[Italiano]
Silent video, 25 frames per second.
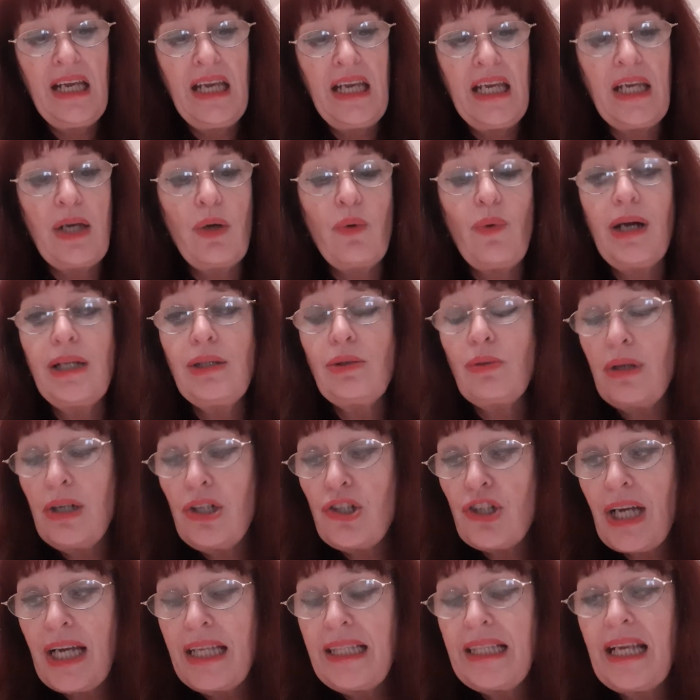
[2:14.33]
In quanto al
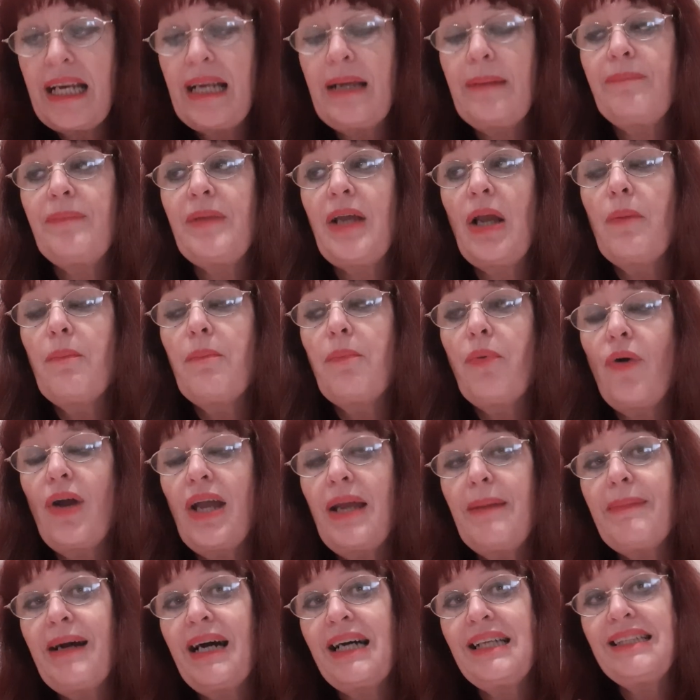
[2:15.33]
genere è un
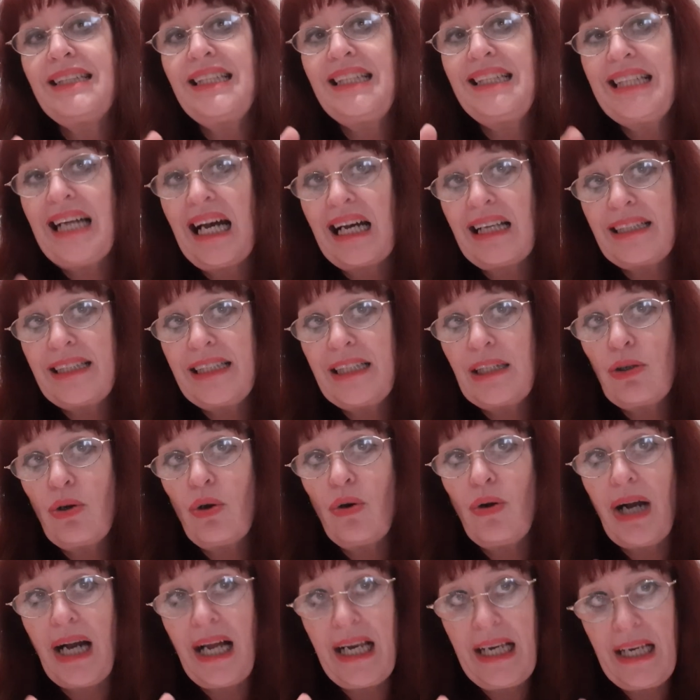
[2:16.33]
poema
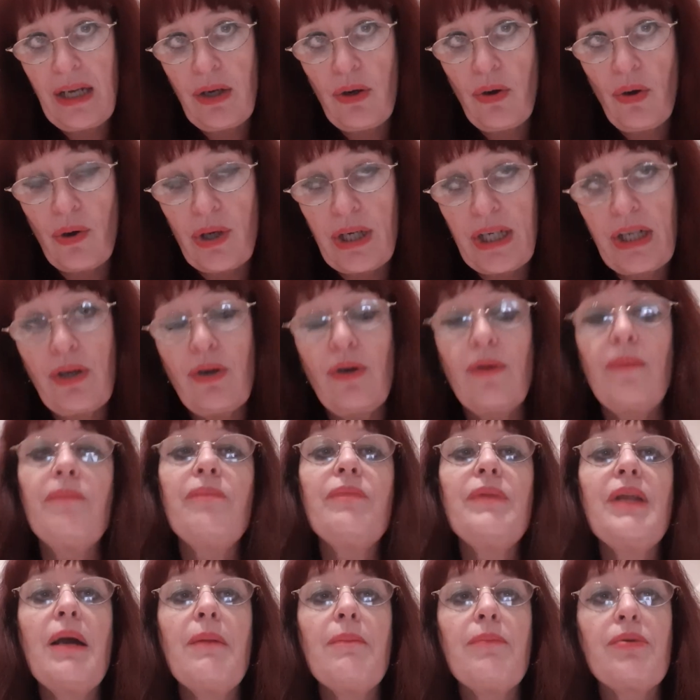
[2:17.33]
didattico allegorico
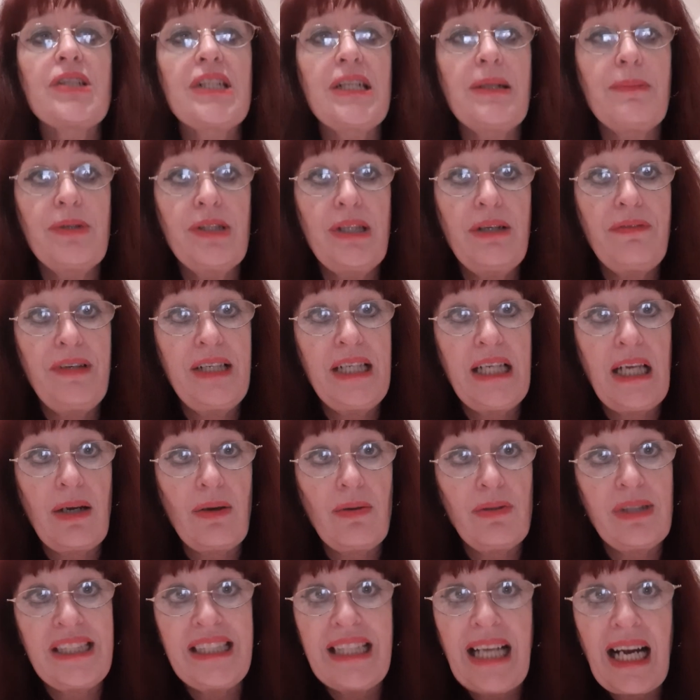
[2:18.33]
possiamo
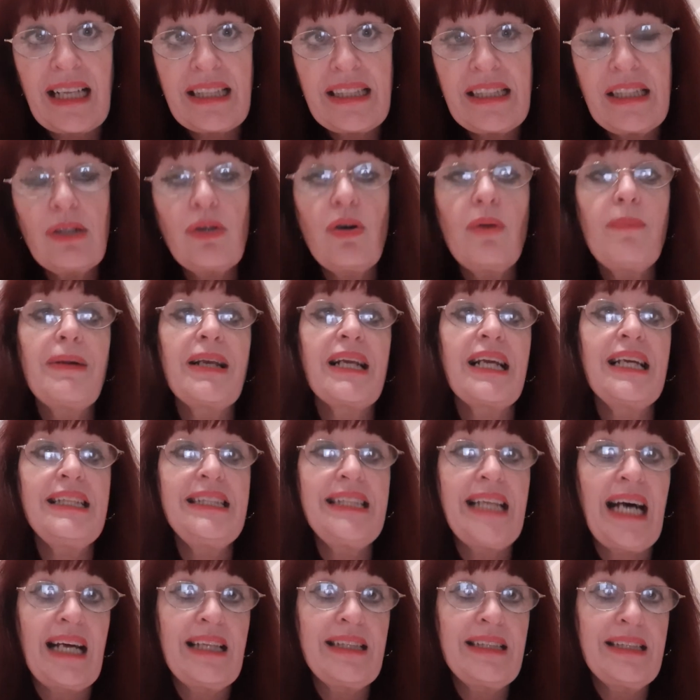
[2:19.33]
definirlo didattico perché
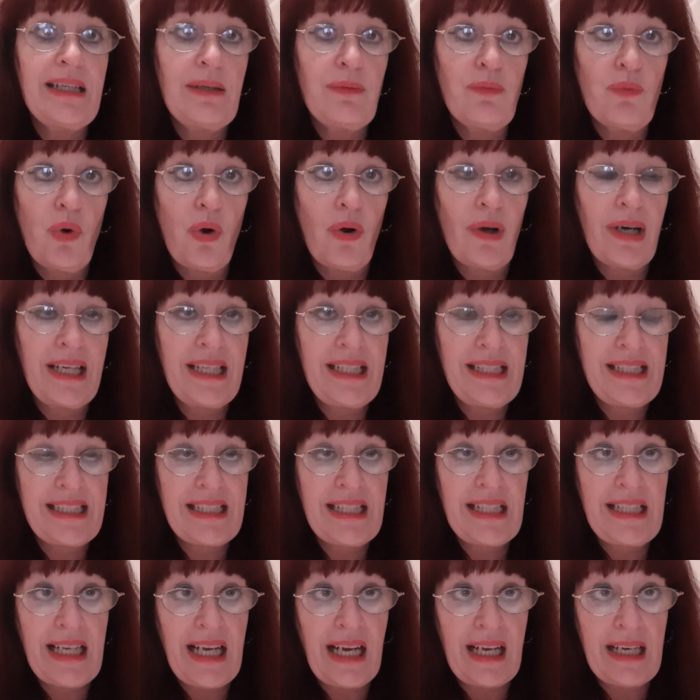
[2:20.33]
Dante vuole
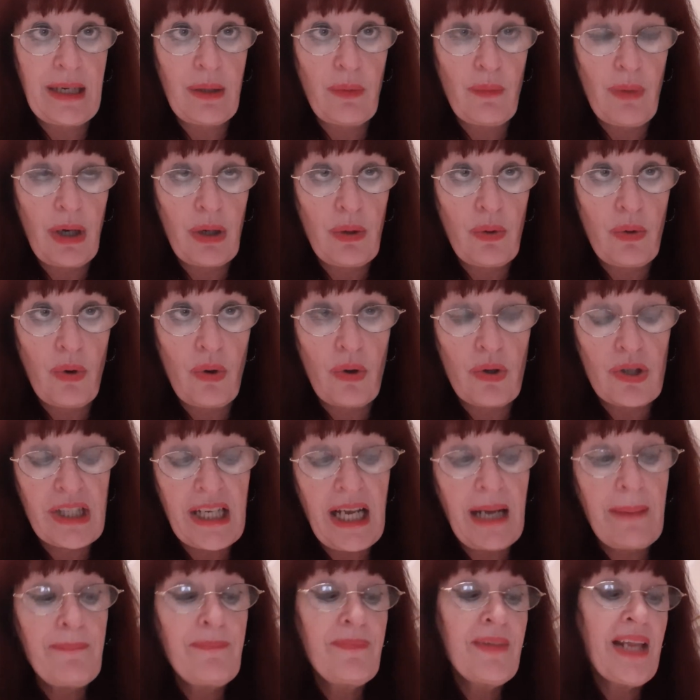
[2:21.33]
insegnare
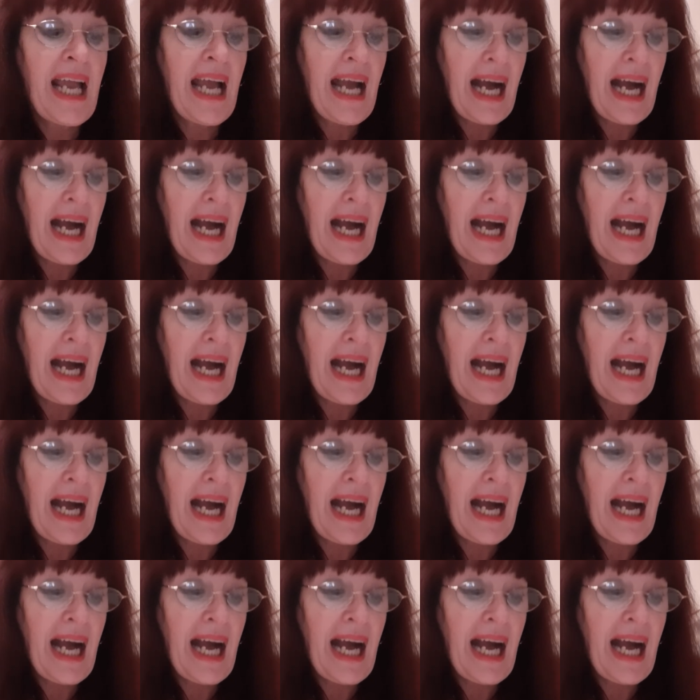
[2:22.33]
qualcosa,